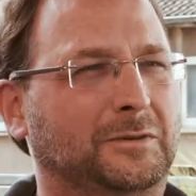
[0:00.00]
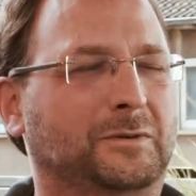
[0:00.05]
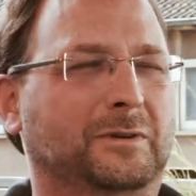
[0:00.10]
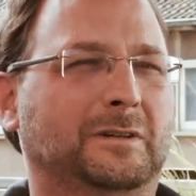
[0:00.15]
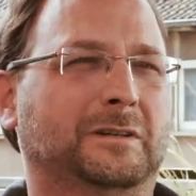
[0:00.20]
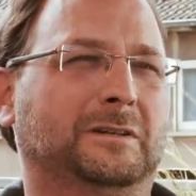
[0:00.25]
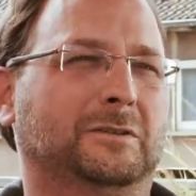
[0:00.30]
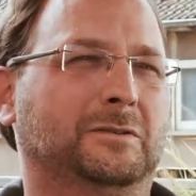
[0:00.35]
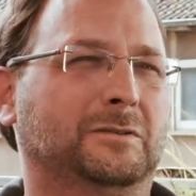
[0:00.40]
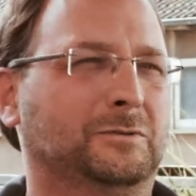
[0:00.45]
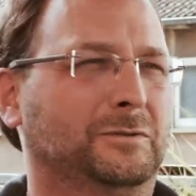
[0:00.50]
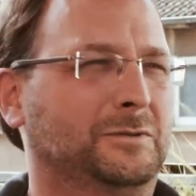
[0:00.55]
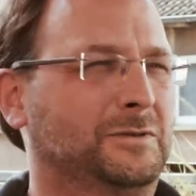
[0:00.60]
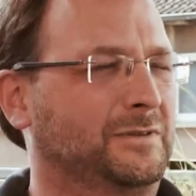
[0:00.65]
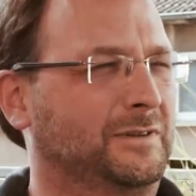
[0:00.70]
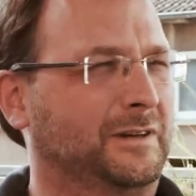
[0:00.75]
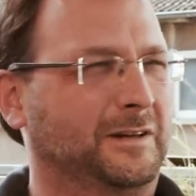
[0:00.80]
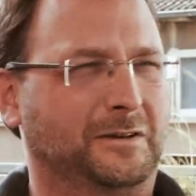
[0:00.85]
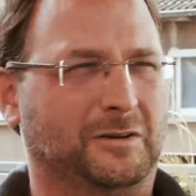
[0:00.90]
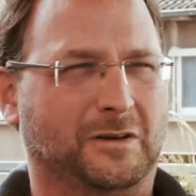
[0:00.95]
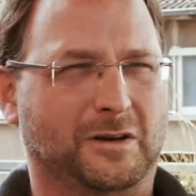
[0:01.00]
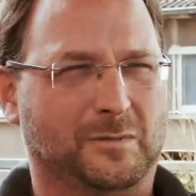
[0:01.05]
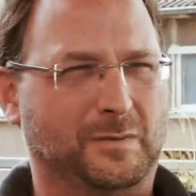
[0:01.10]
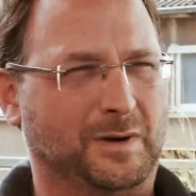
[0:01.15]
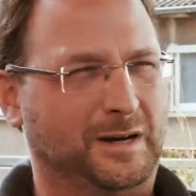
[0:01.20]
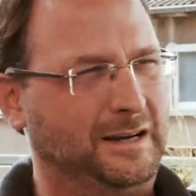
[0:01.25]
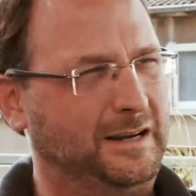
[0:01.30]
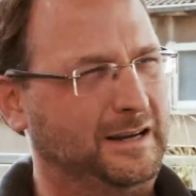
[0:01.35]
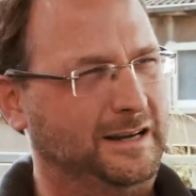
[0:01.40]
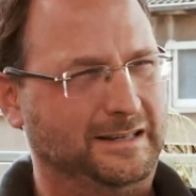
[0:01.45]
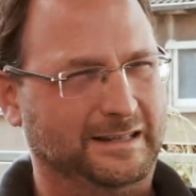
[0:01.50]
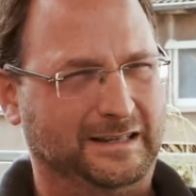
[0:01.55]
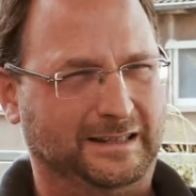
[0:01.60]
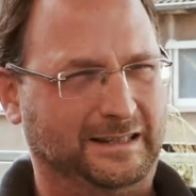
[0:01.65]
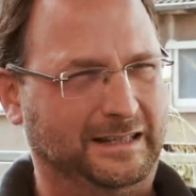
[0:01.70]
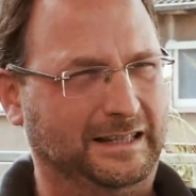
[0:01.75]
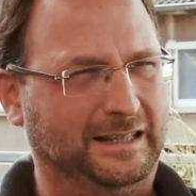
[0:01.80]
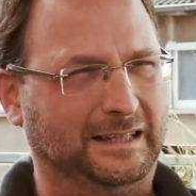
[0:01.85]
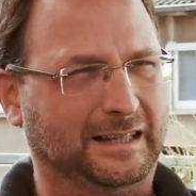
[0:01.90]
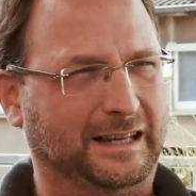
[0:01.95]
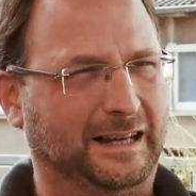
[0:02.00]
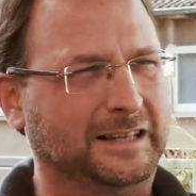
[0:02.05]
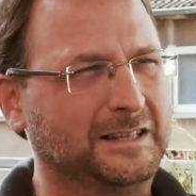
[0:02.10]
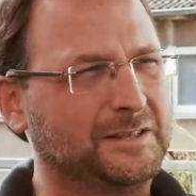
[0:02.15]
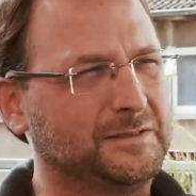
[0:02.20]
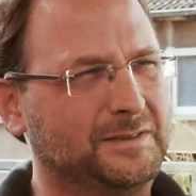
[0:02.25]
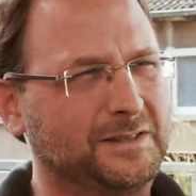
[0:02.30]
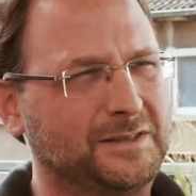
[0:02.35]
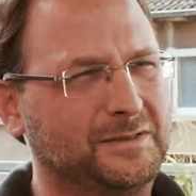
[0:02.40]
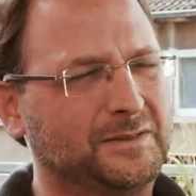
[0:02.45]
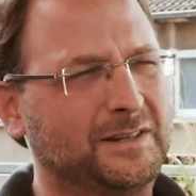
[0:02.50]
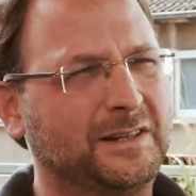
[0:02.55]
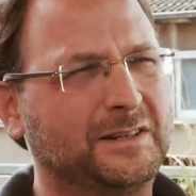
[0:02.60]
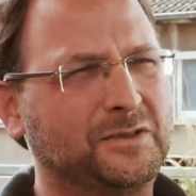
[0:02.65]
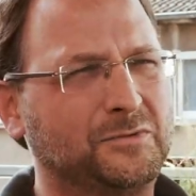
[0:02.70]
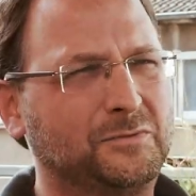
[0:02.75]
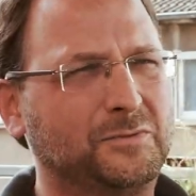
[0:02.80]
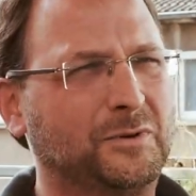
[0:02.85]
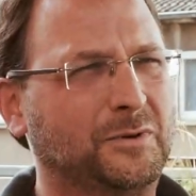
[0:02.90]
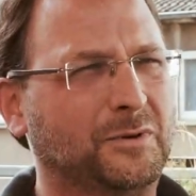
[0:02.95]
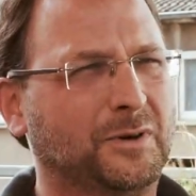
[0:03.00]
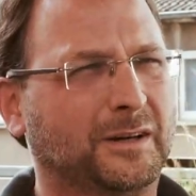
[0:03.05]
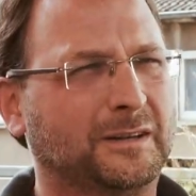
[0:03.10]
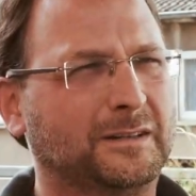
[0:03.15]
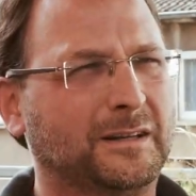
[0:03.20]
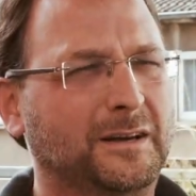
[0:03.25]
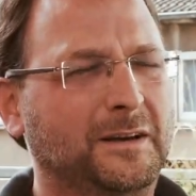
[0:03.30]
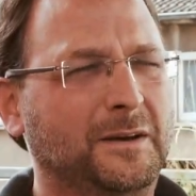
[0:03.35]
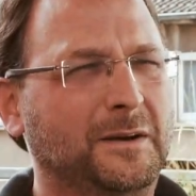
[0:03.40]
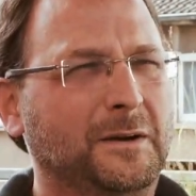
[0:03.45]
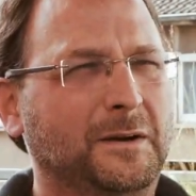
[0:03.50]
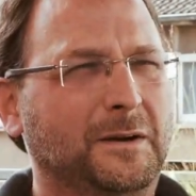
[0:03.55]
natürlich auch Nutzung erneuerbarer Energien, alles, was so dazugehört,